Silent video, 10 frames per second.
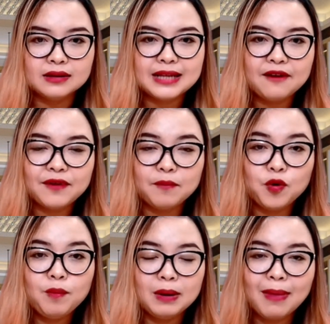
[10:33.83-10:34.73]
sản phẩm của
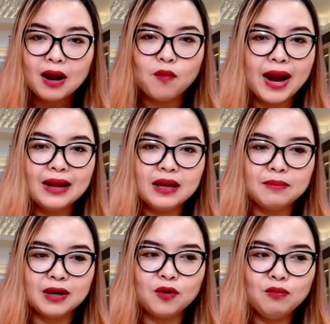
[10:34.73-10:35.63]
mình mắc quá thì
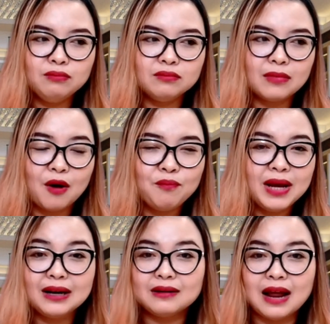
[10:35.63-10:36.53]
mình cũng không
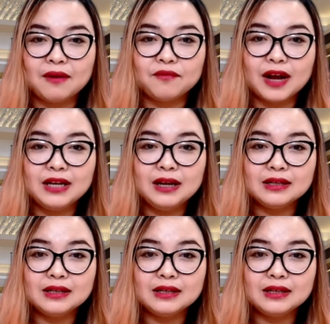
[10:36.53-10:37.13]
biết là phải